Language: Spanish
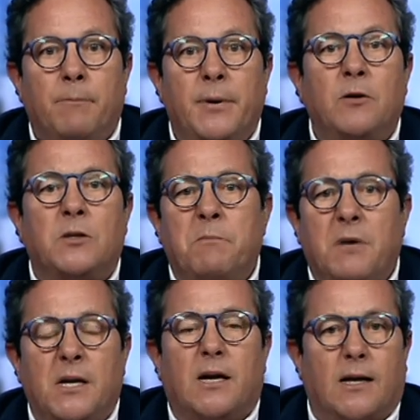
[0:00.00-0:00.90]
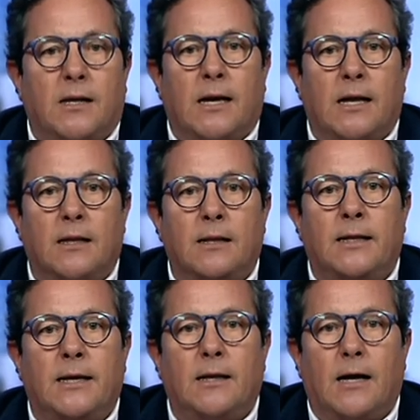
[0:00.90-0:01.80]
pero también en general
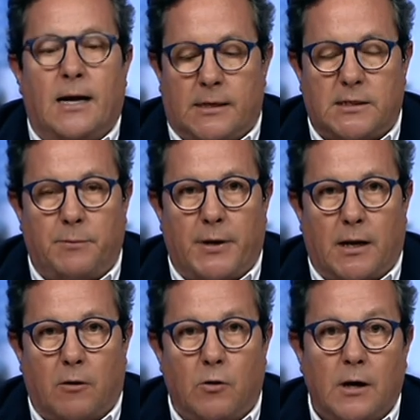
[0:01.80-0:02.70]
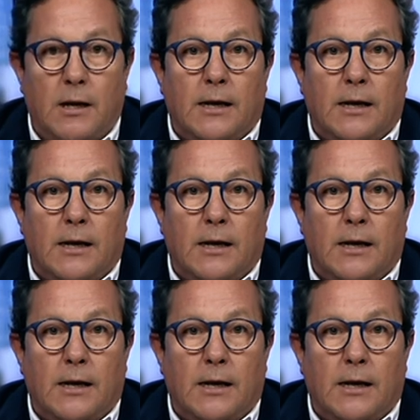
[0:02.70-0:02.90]
del archipiélago.